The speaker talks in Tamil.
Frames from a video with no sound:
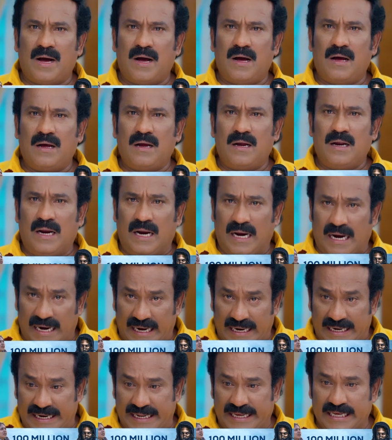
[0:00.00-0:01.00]
ஆமாம்மா
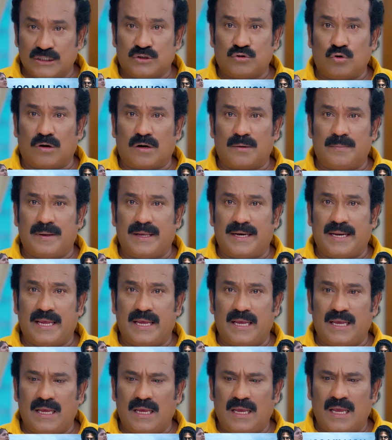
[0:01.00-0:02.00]
நீங்க சொல்ற
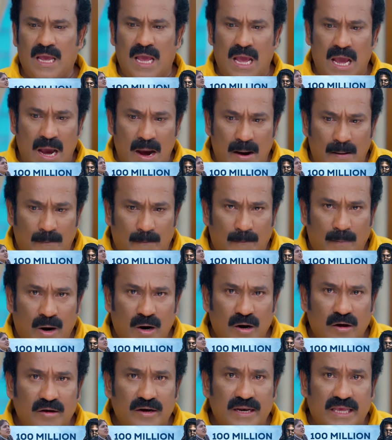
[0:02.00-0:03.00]
மாதிரி
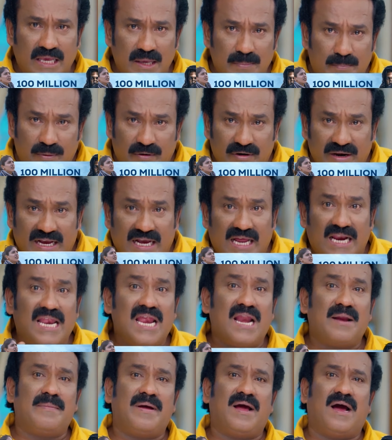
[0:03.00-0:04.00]
மனோகரி அம்மாவுக்கு இப்போ
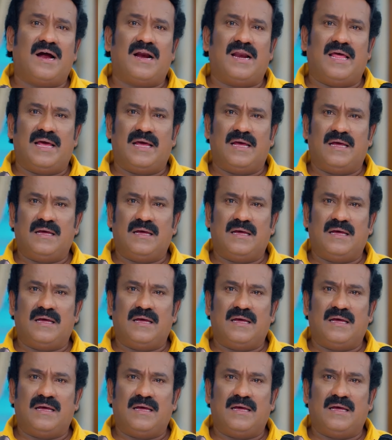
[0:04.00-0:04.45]
வரைக்கும் கல்யாணமே